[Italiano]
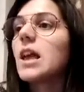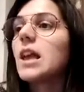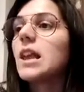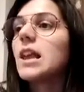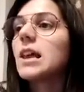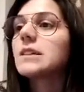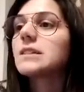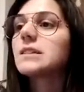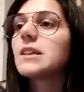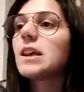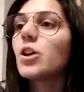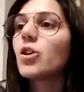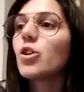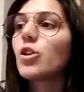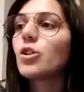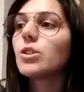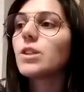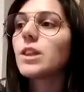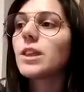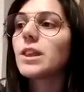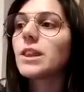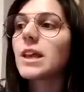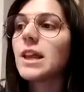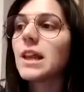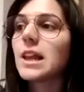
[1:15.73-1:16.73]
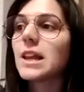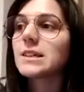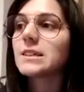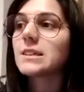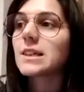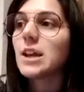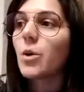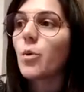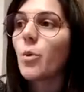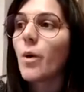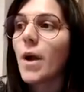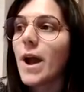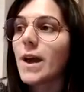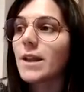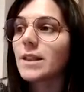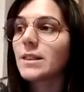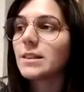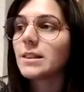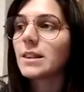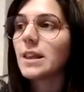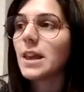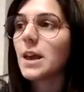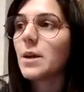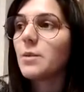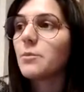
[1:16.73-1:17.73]
la seconda della
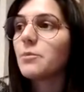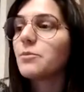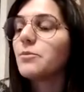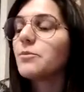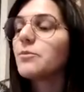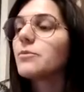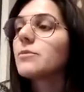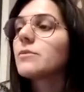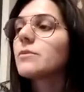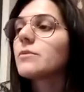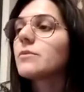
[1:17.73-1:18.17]
seguente.